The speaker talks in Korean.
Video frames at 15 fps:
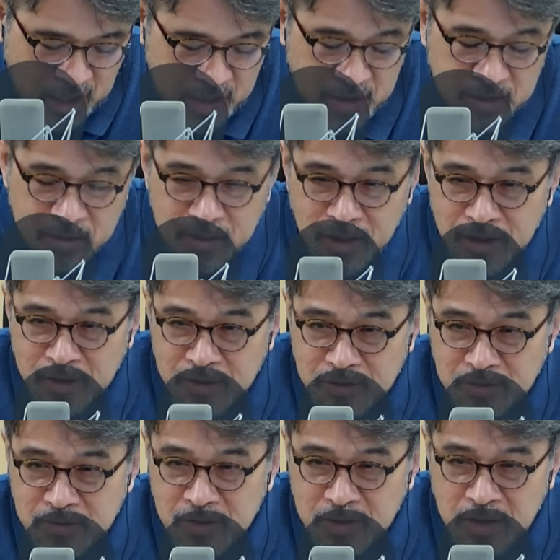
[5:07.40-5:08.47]

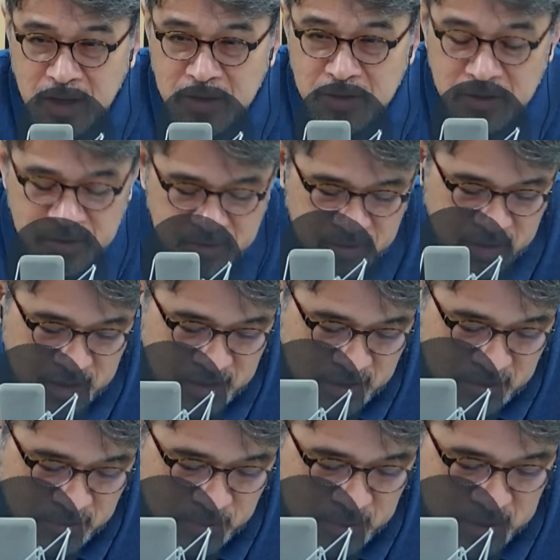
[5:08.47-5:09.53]
갈렸다라는 것이 깔려 있는 거
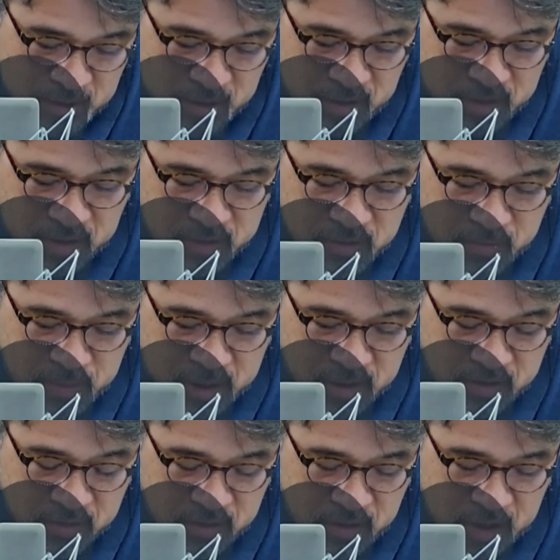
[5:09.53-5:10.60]
아니겠습니까? 다시
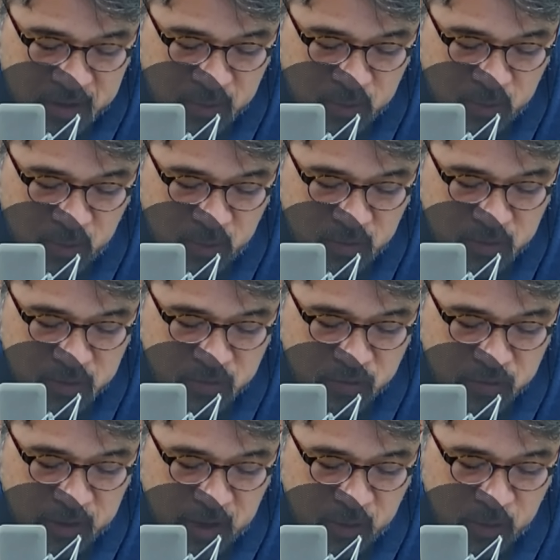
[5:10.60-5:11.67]
말해서 한동훈
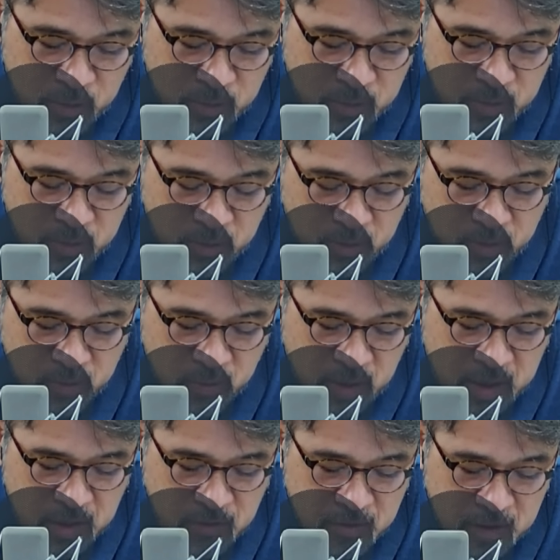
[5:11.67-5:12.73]
추대론도
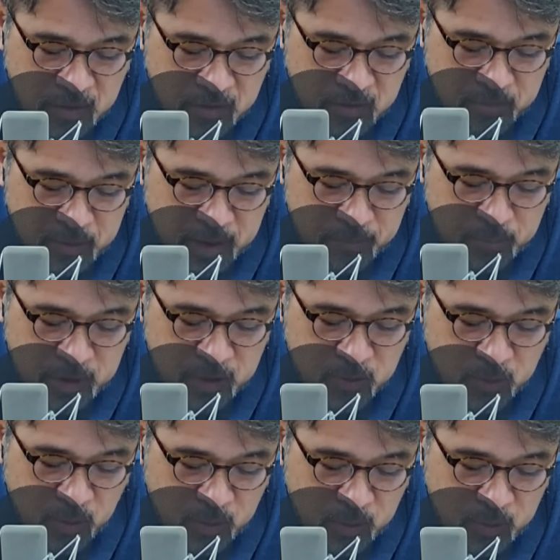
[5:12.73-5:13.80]
꽤 세지만
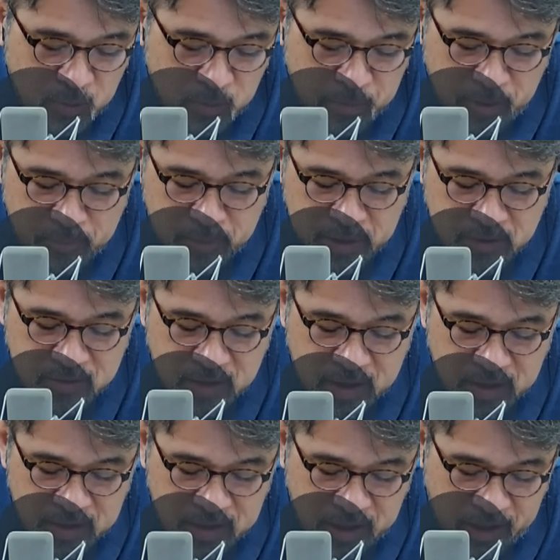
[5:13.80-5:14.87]
비토론도 만만치
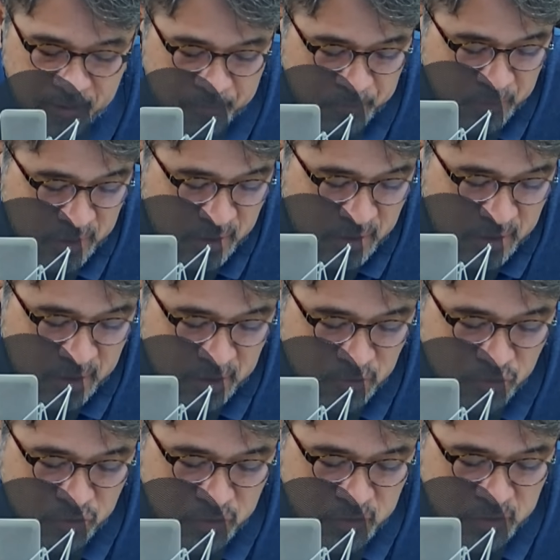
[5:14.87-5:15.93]
않았다. 이렇게
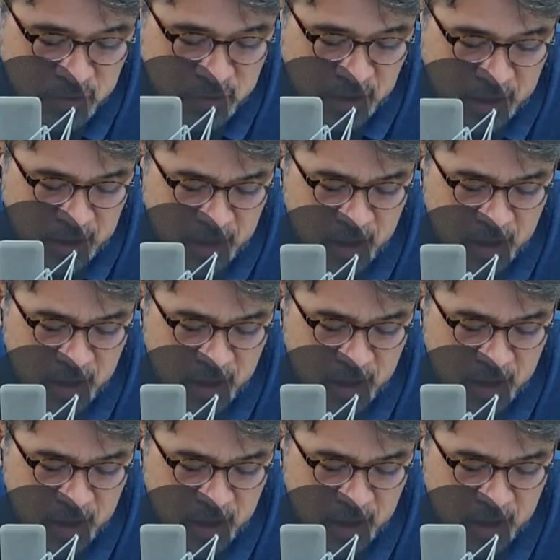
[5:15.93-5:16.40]
추측을